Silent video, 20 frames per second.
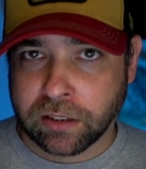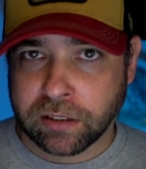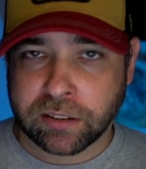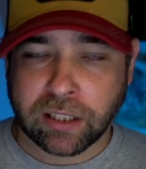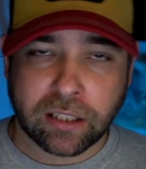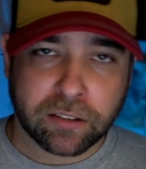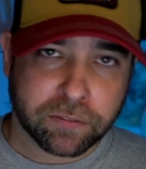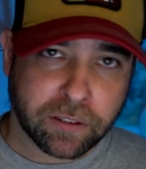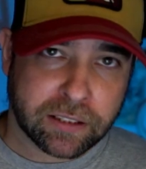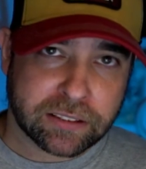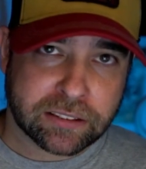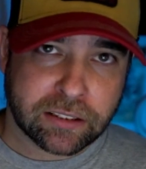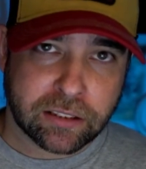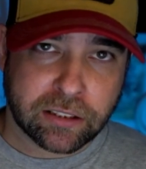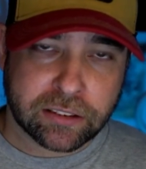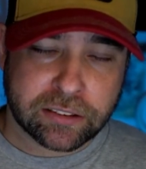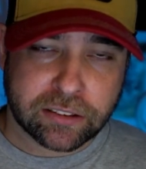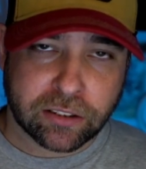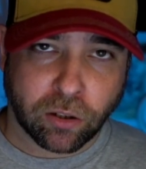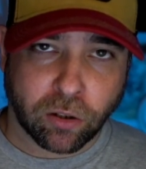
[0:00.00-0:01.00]
Teilweise
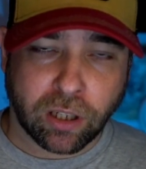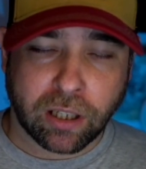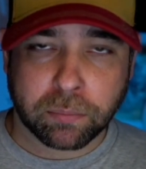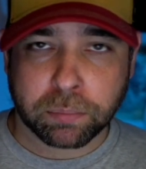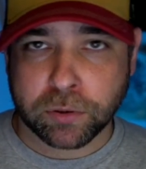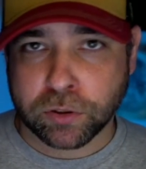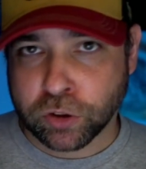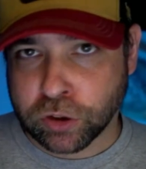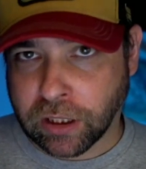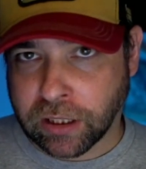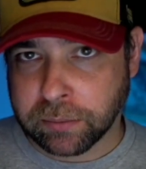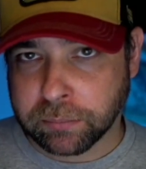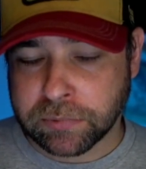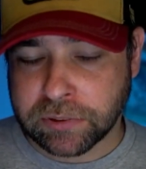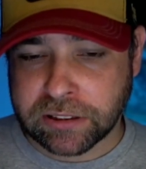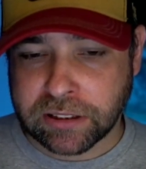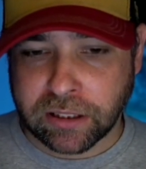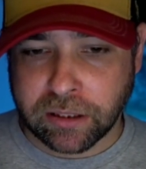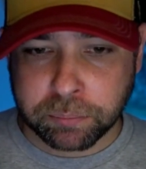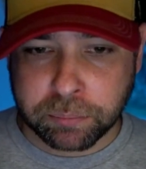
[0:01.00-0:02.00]
lese ich auch ab, schreibe ein
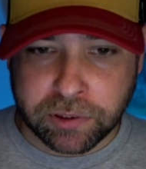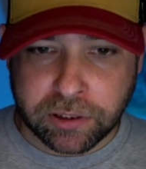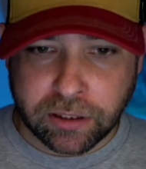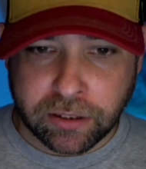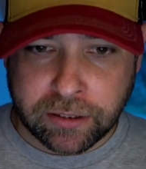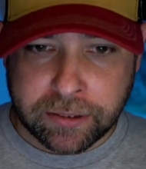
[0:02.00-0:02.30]
Skript,